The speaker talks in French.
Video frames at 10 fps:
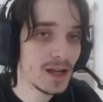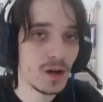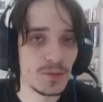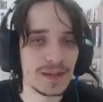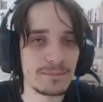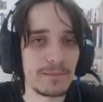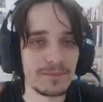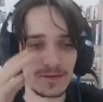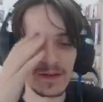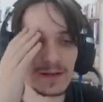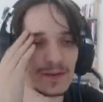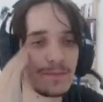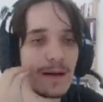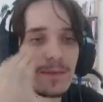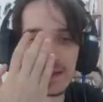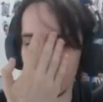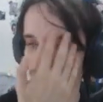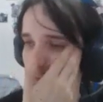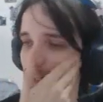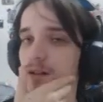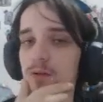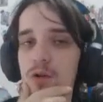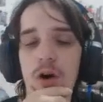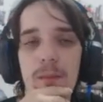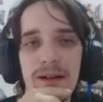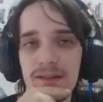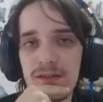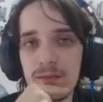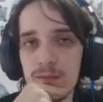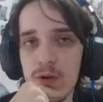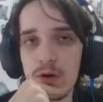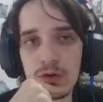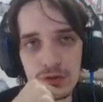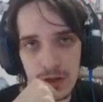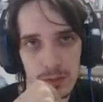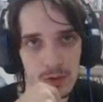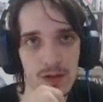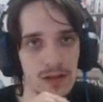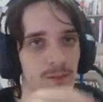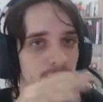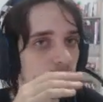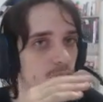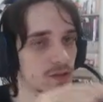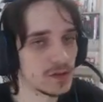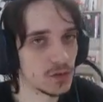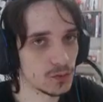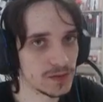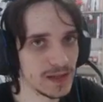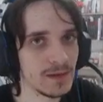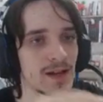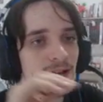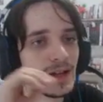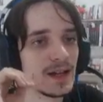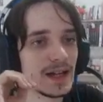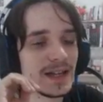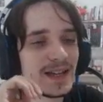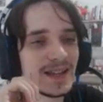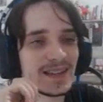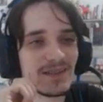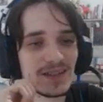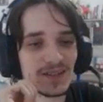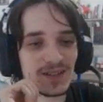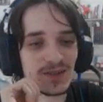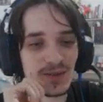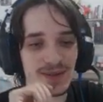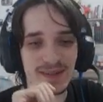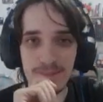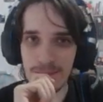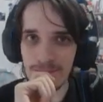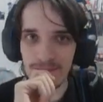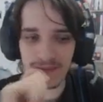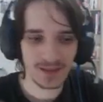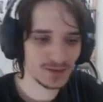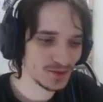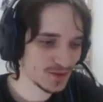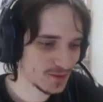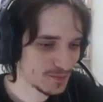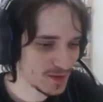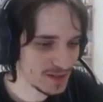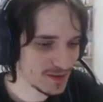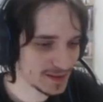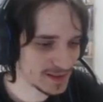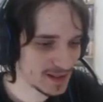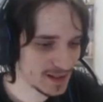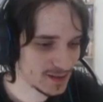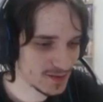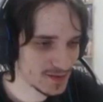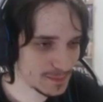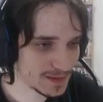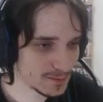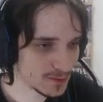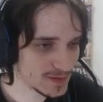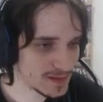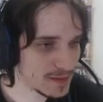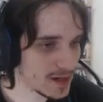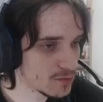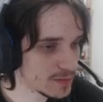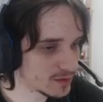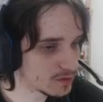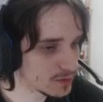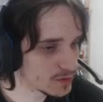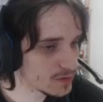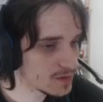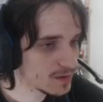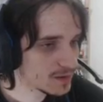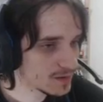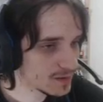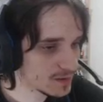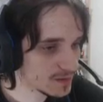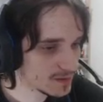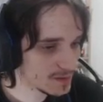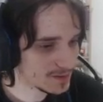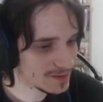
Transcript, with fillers: On, sait pas. Enfin voilà on sait pas, mais ça sortira grand max en octobre, quoi. Comme ça, on est sûr de ça. Et ça va sortir sur Steam. Donc on peut aller voir ça. Alors je ne sais pas si mon Steam est allumé cependant. Euh,